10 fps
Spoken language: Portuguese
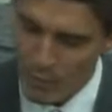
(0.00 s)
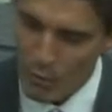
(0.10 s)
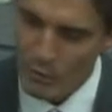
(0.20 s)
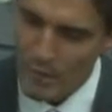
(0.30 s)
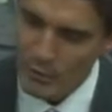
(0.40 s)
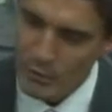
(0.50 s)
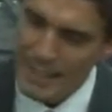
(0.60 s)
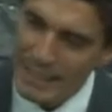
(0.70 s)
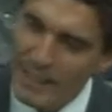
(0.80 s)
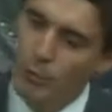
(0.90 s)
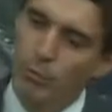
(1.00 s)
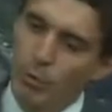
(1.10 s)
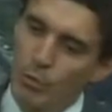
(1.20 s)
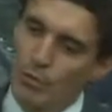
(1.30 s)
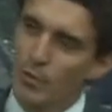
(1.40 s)
Ô Vasco, e além do
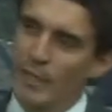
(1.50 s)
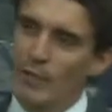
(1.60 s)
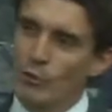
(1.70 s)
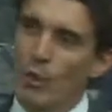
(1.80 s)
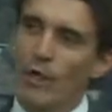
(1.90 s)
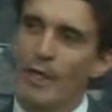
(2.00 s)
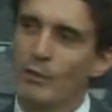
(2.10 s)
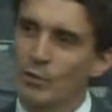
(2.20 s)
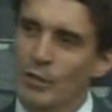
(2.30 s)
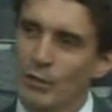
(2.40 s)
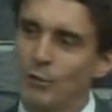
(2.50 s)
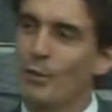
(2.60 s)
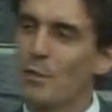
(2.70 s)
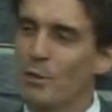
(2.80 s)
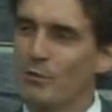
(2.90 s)
blues, o que que toca aí no seu
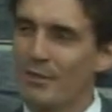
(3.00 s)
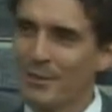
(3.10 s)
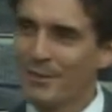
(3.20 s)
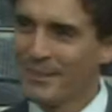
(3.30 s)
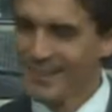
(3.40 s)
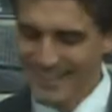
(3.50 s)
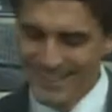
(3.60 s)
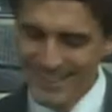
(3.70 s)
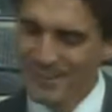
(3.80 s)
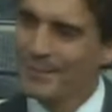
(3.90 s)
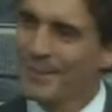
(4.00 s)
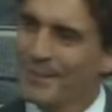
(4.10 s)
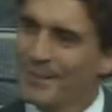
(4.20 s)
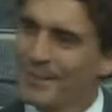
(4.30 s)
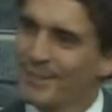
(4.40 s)
fone de ouvido no,
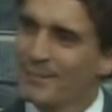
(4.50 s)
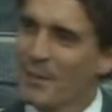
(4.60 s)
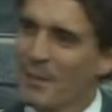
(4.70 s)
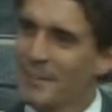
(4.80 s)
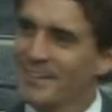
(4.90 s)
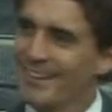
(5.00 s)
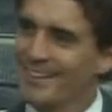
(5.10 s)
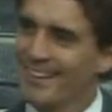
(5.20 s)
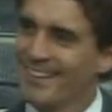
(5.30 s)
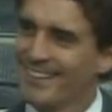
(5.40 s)
nos momentos aí da.